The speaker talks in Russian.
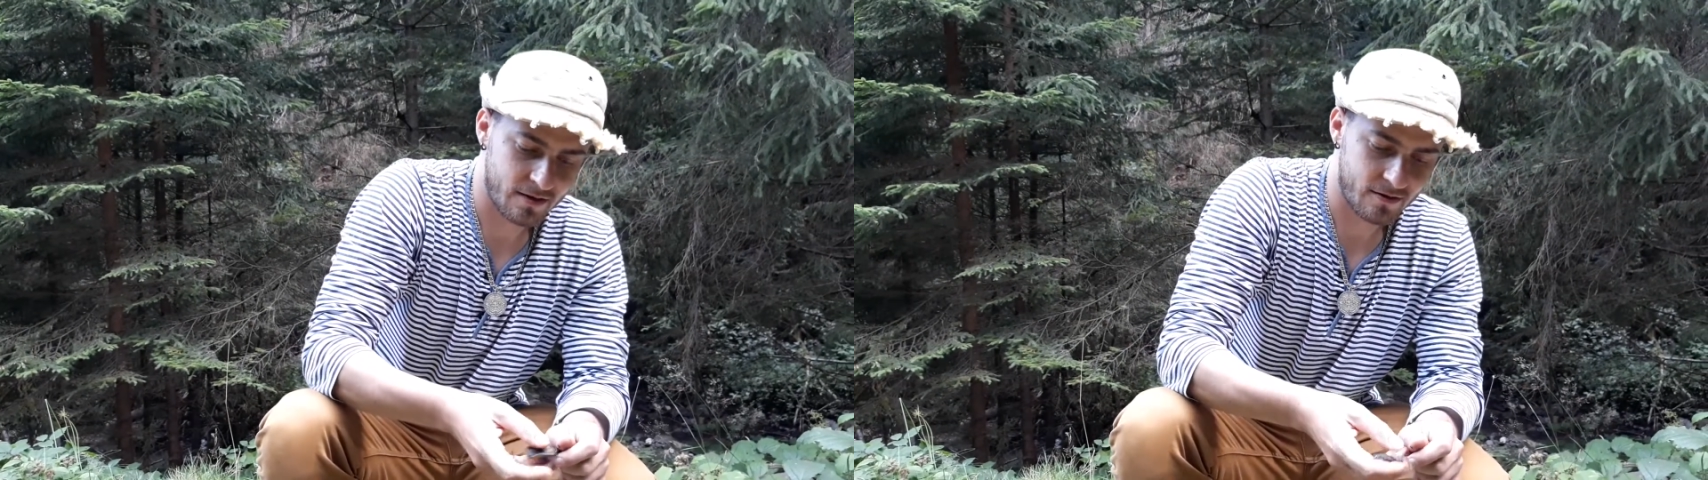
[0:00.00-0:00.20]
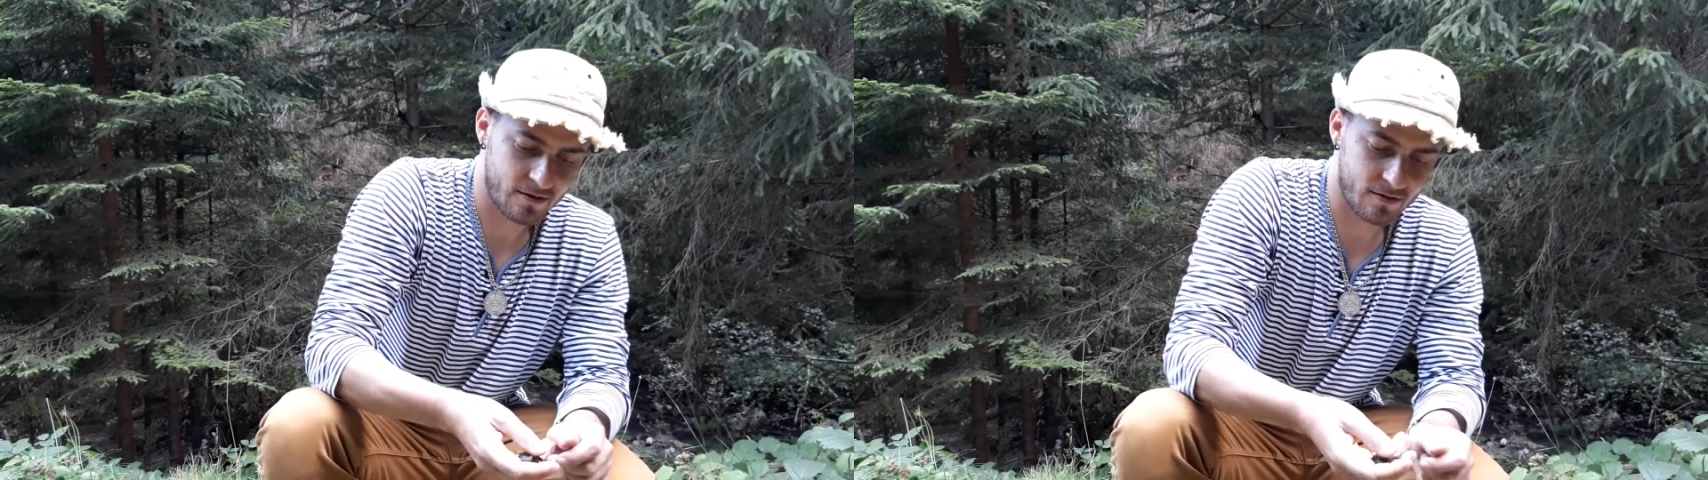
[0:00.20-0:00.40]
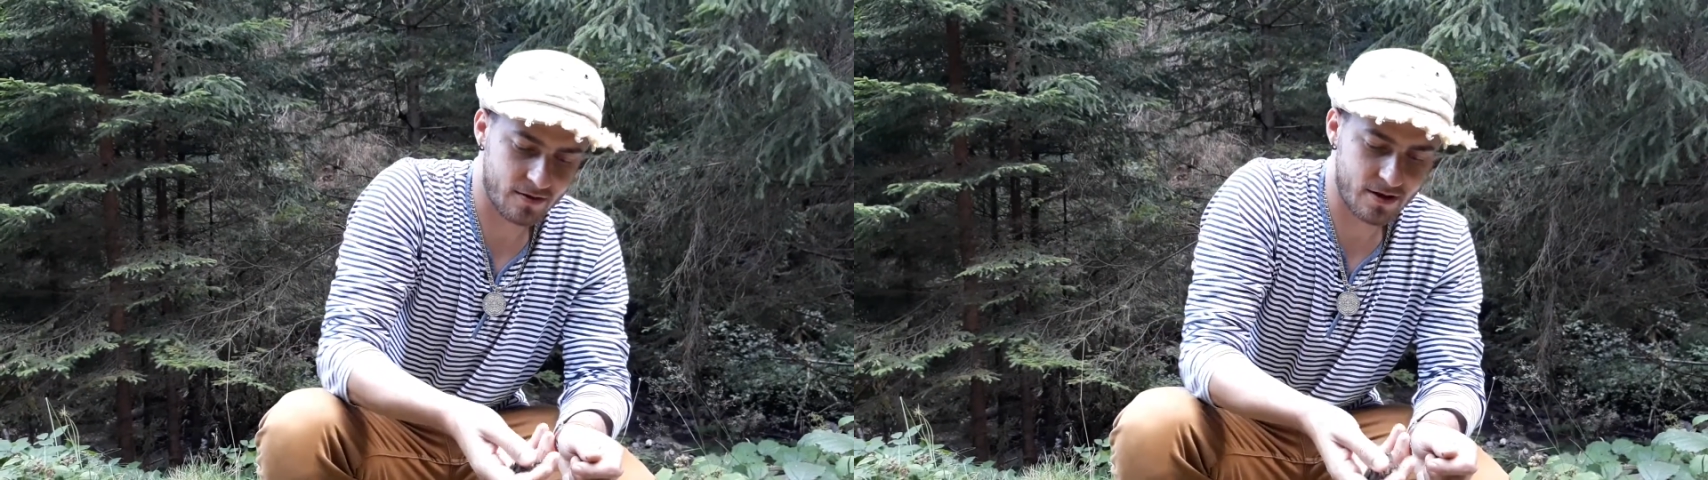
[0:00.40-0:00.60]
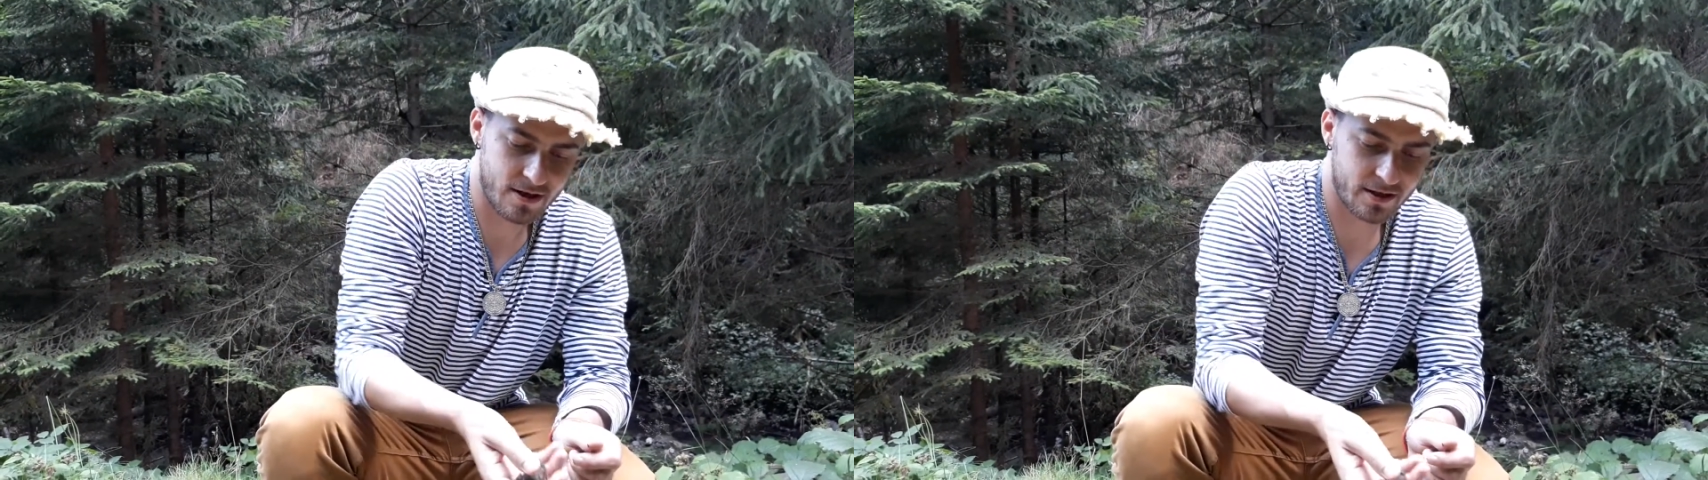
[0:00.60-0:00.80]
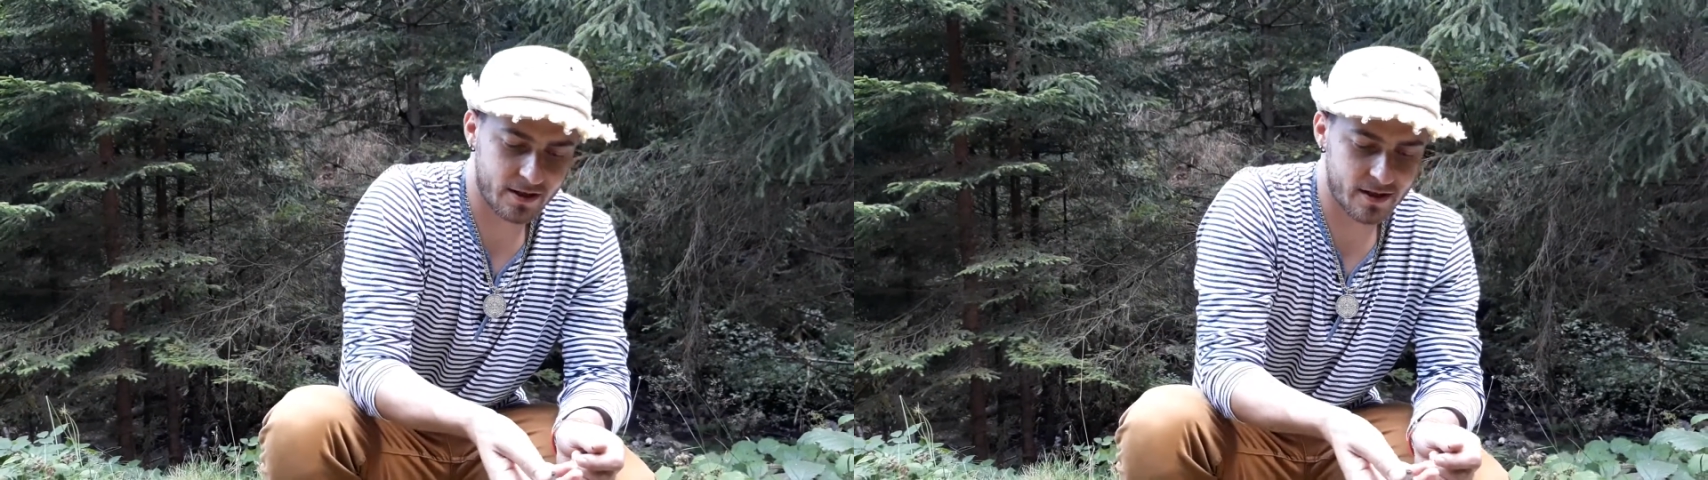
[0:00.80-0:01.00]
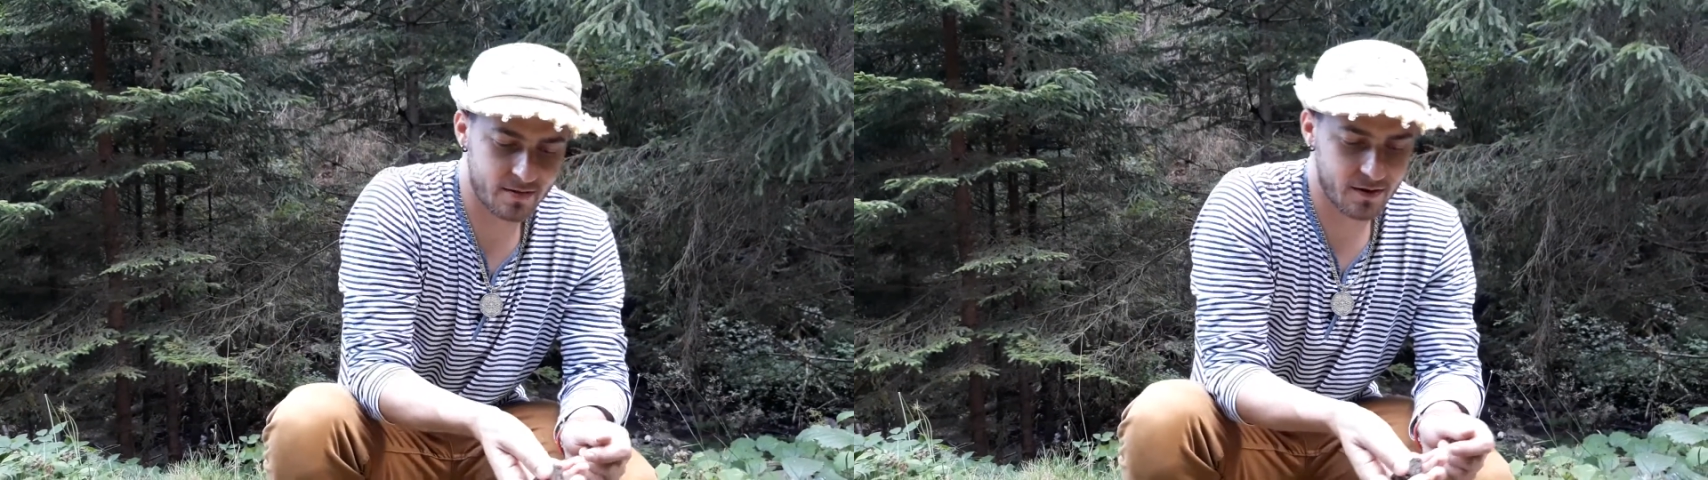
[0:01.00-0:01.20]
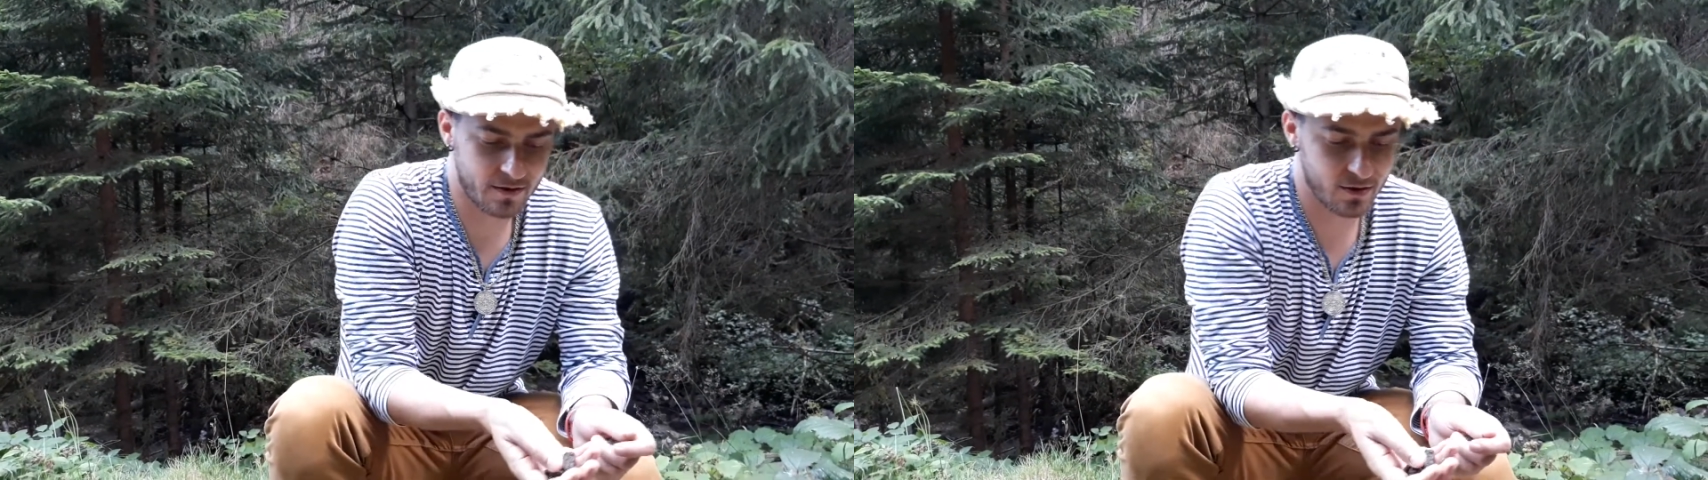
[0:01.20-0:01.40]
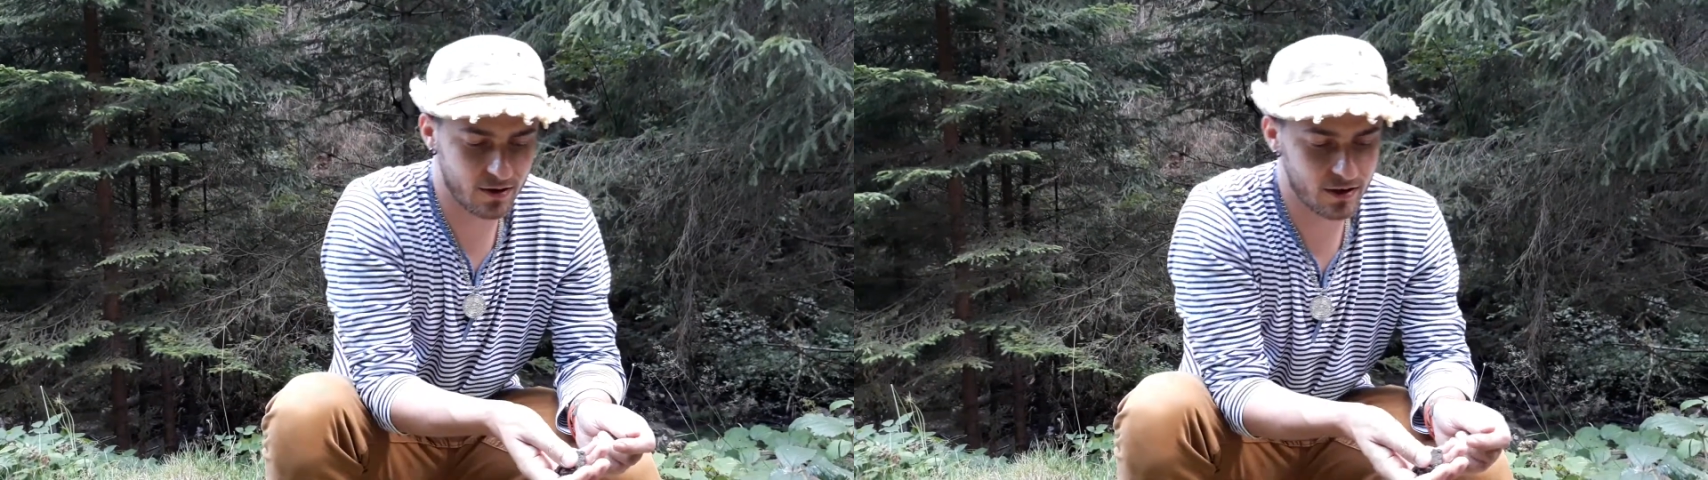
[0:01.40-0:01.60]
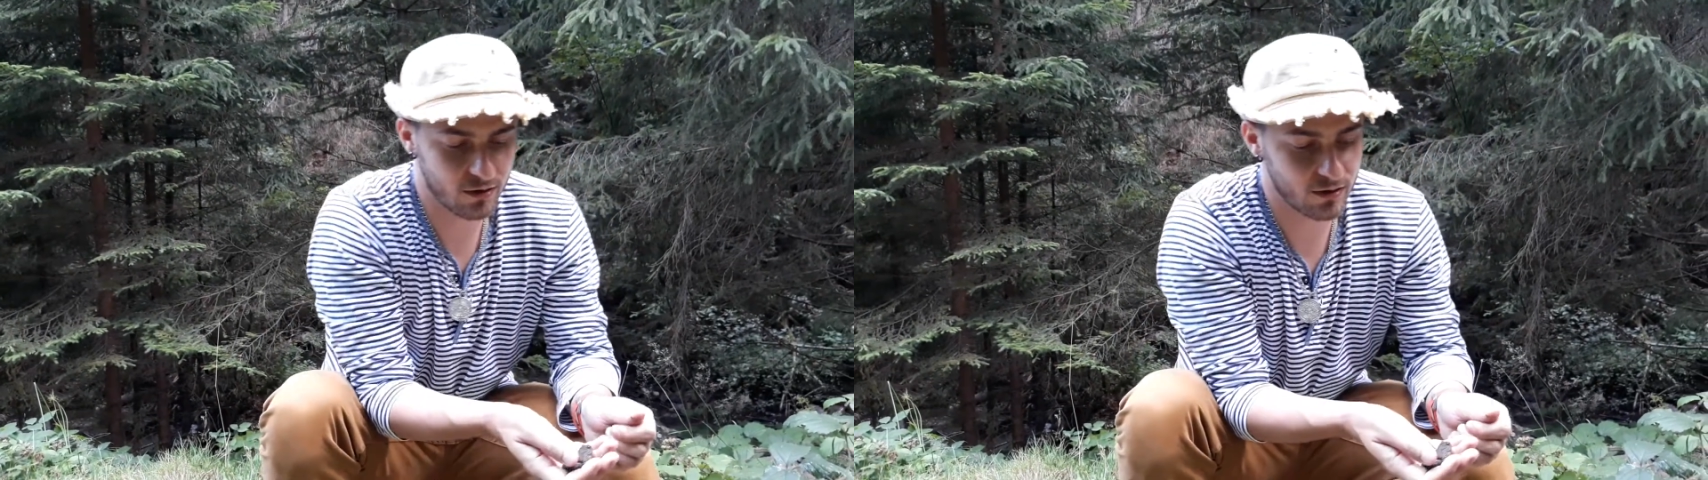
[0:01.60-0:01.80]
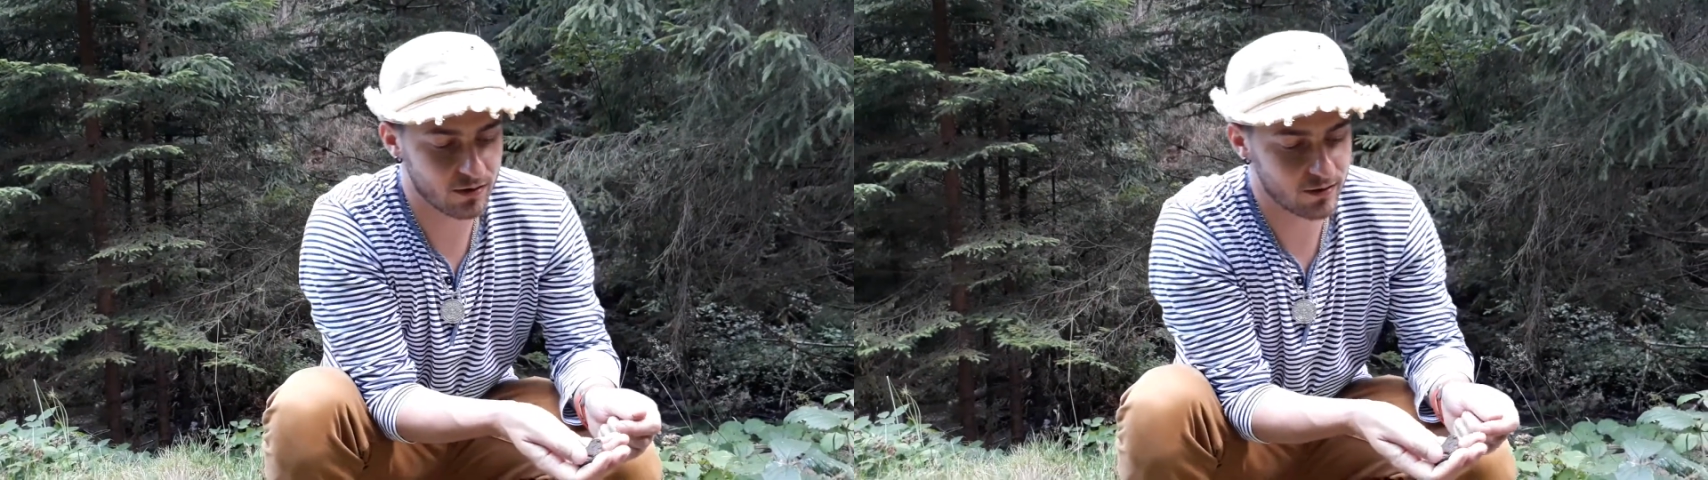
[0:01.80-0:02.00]
Ну, редкая земноводная,
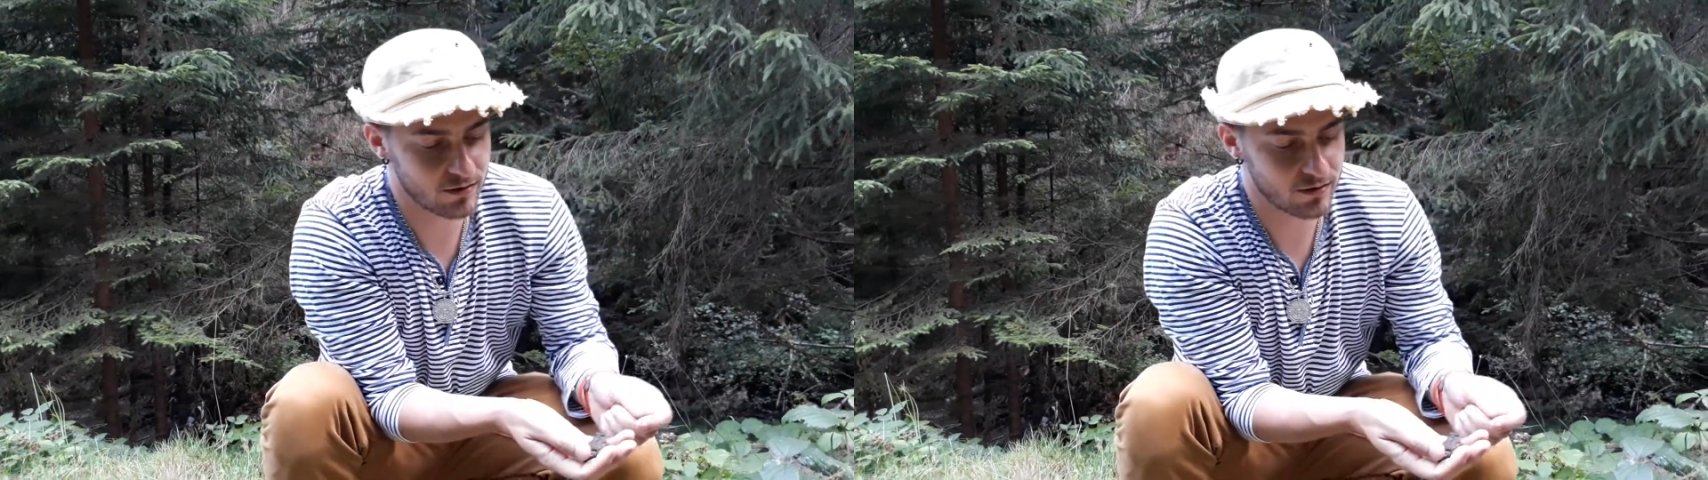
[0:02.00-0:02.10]
но